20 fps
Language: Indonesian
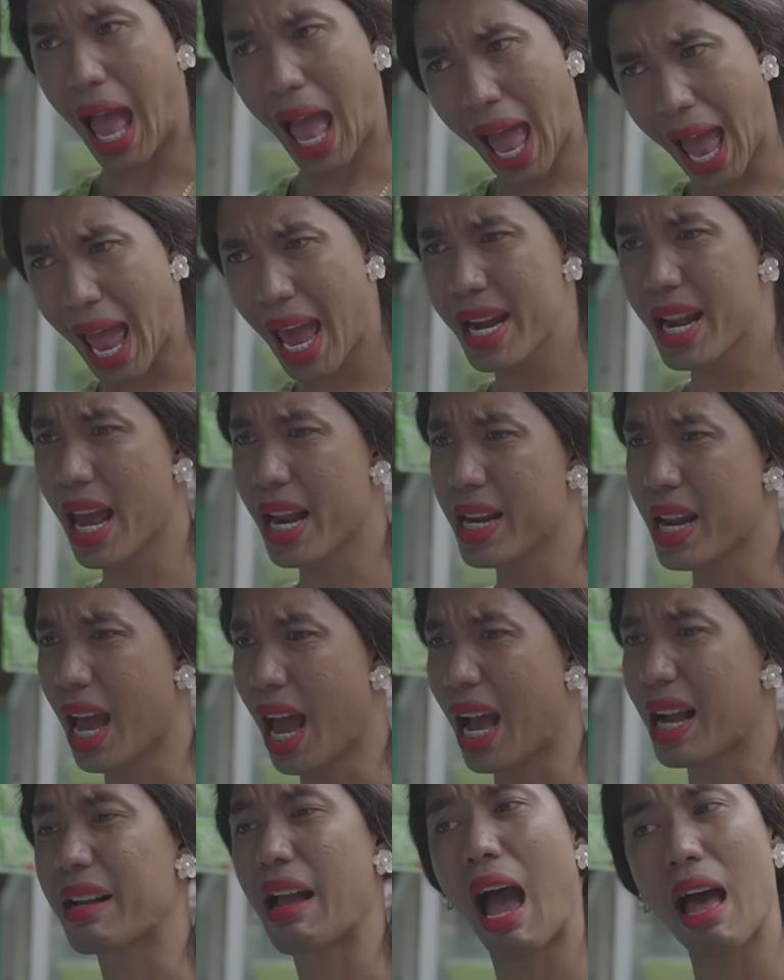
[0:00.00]
Ada
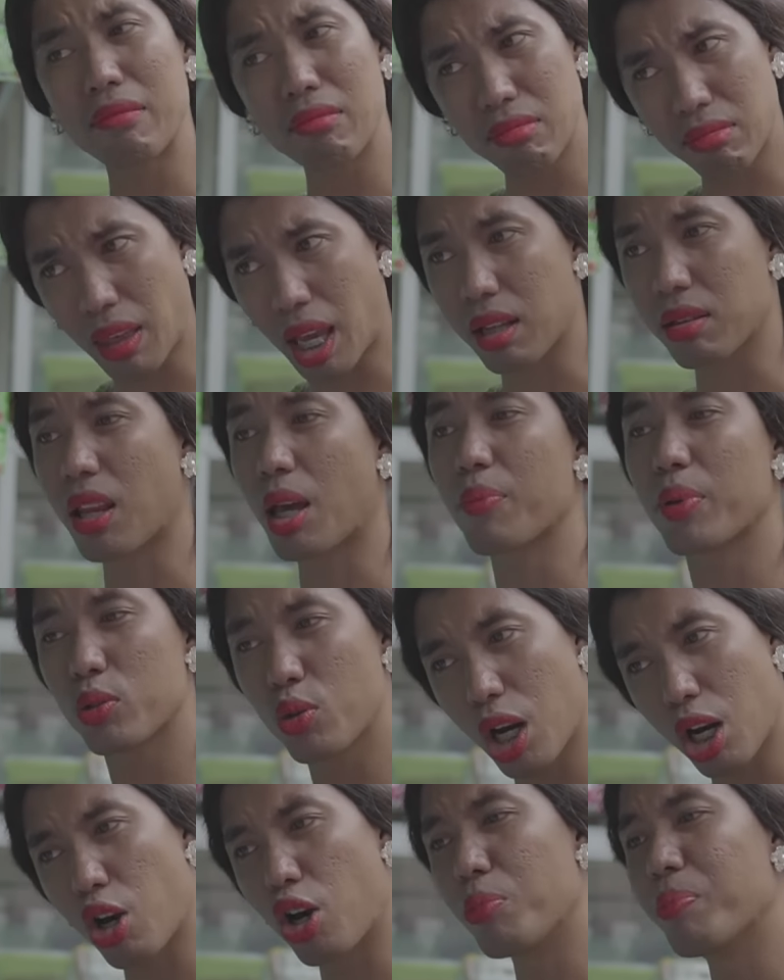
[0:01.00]
dah ganteng tapi
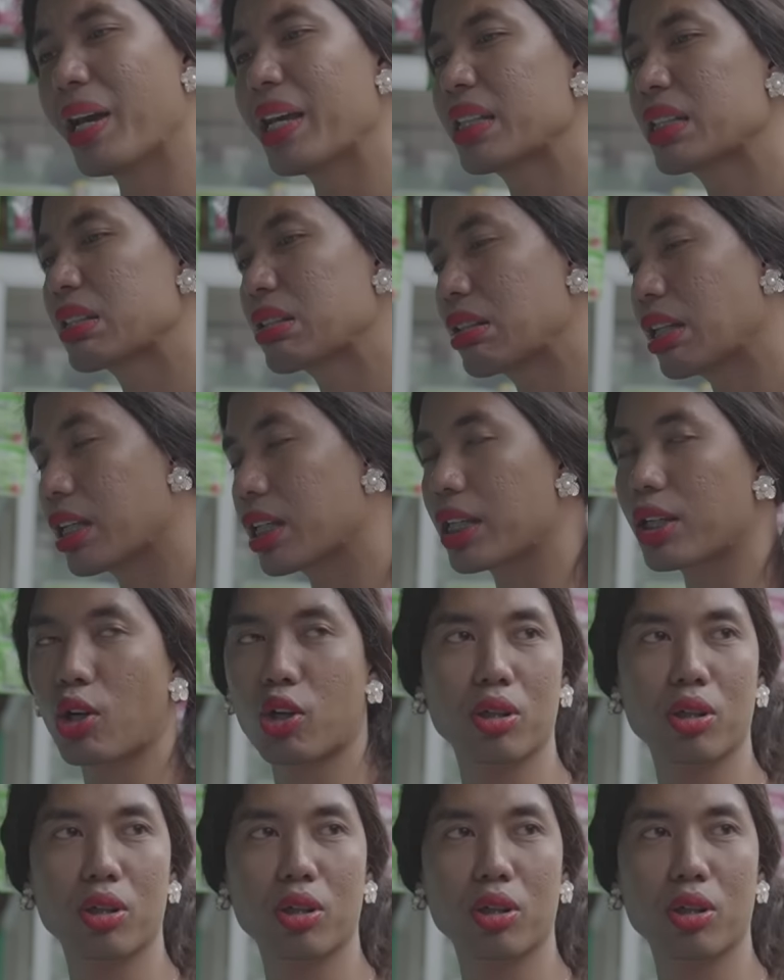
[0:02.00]
jual komestik.